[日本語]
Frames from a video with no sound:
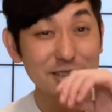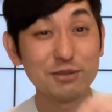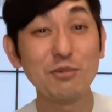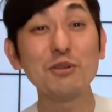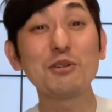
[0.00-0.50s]

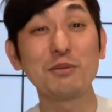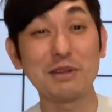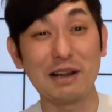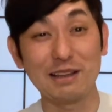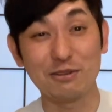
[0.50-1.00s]
相撲取りみ
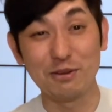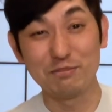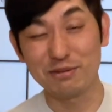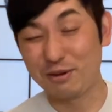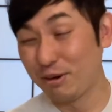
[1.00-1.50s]
たいになっとんね
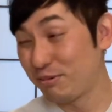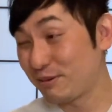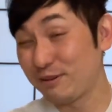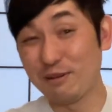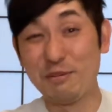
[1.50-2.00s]

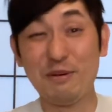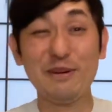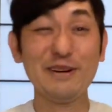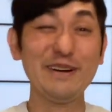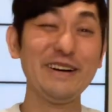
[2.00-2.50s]
ブクブクの。
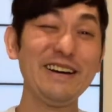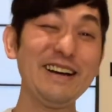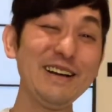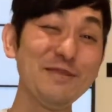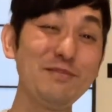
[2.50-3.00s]

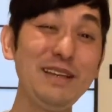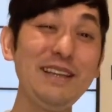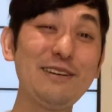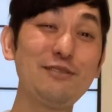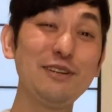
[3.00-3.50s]

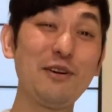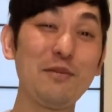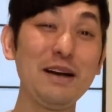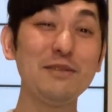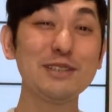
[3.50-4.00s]
醜いお
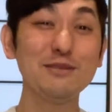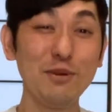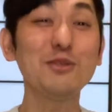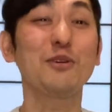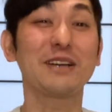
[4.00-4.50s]
前は相
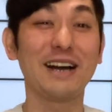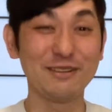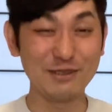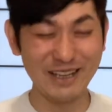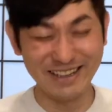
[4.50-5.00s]
撲取りか
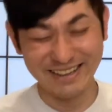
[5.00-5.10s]
言うて。